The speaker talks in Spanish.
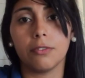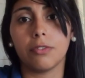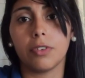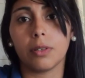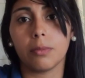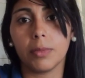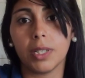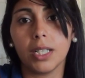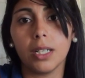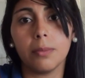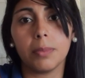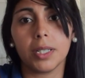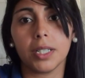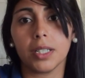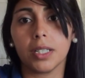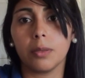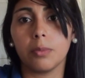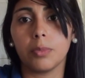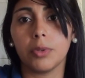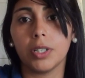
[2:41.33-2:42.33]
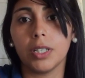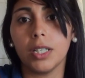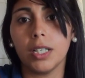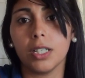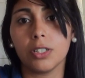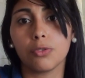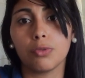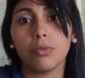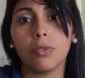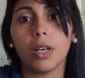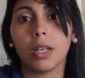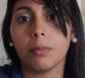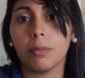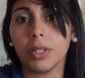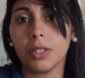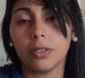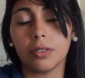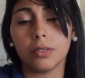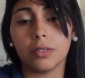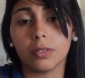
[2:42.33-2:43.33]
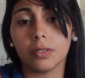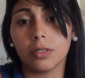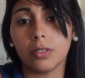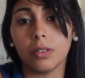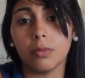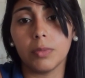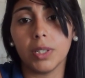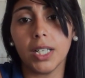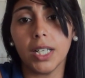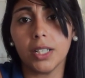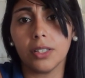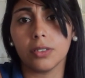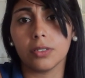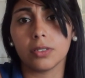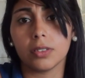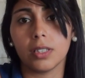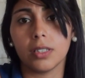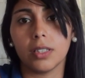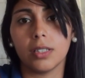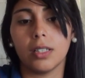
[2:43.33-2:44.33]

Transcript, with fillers: la enfermera para que pueda ayudarme con, milagros.